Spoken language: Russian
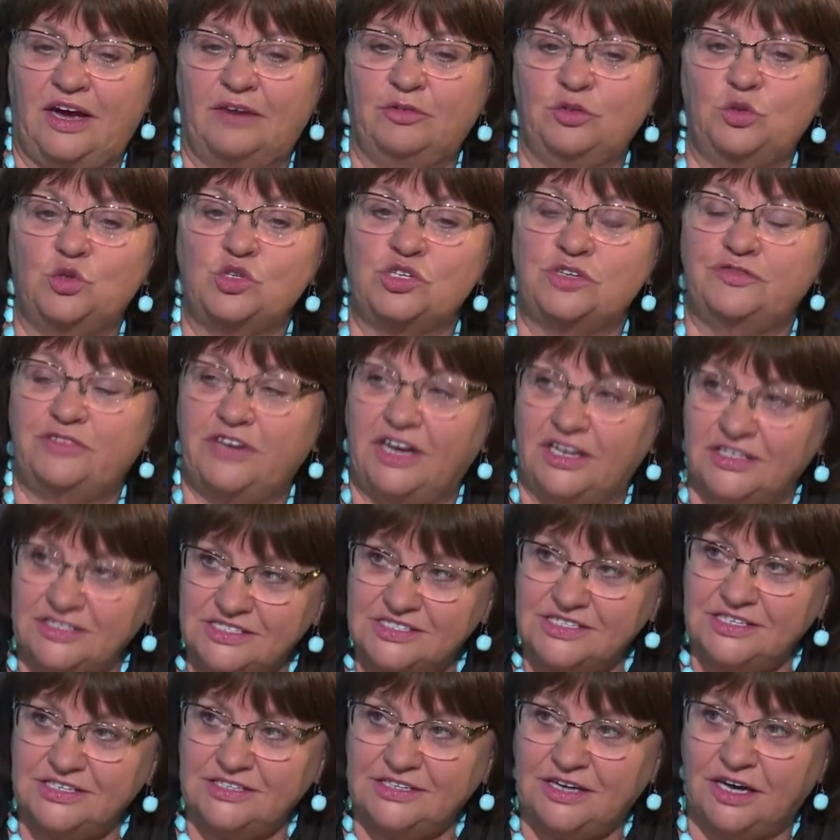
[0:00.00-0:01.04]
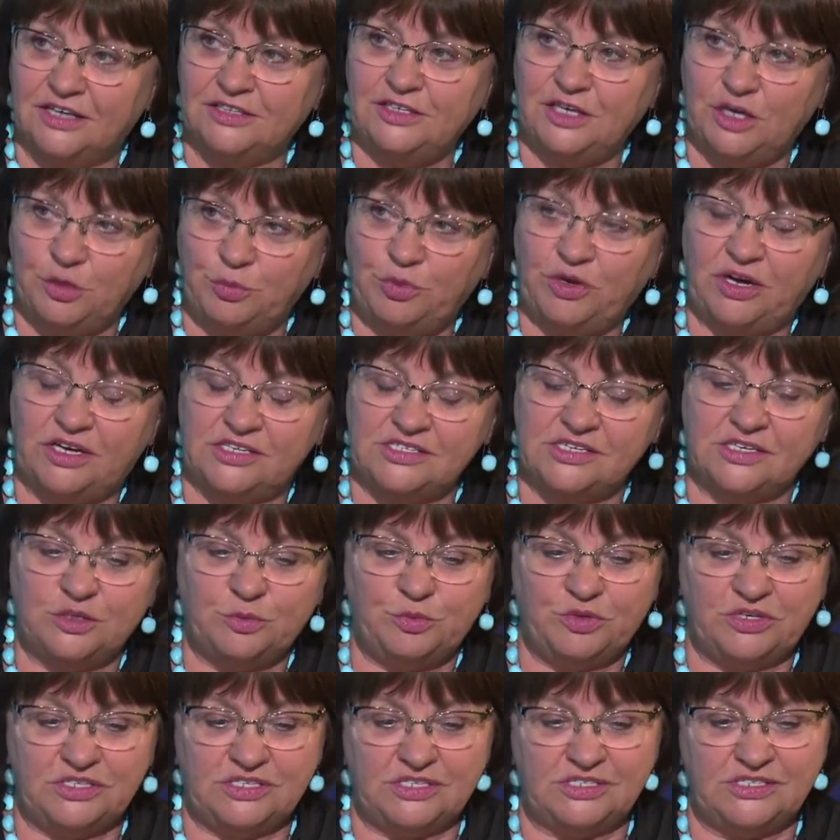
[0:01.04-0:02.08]
А вот уже в конце, когда я показала
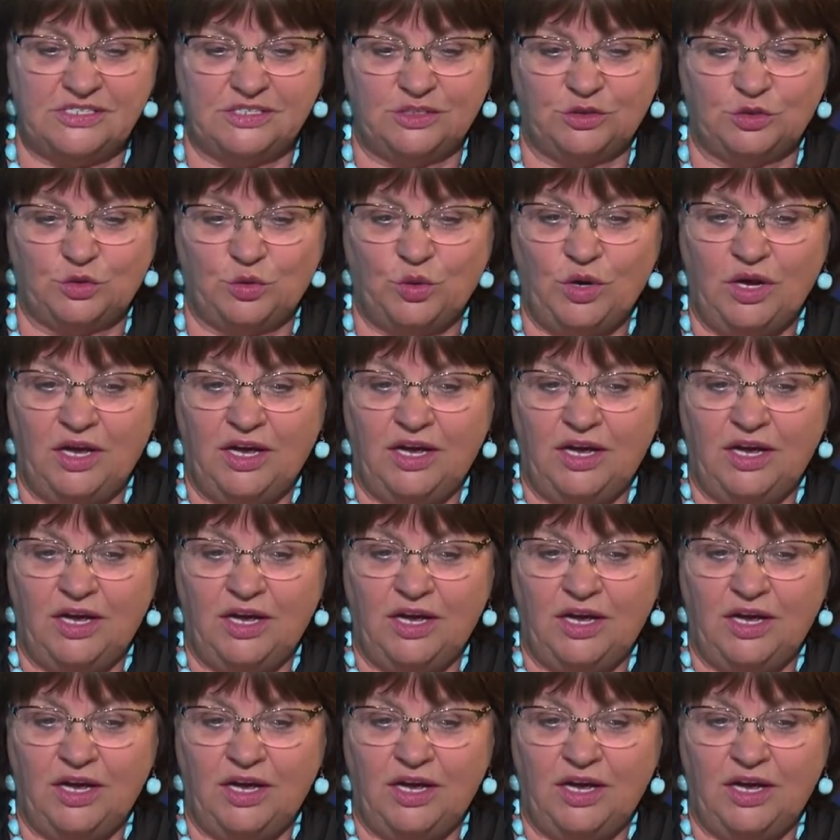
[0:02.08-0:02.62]
президенту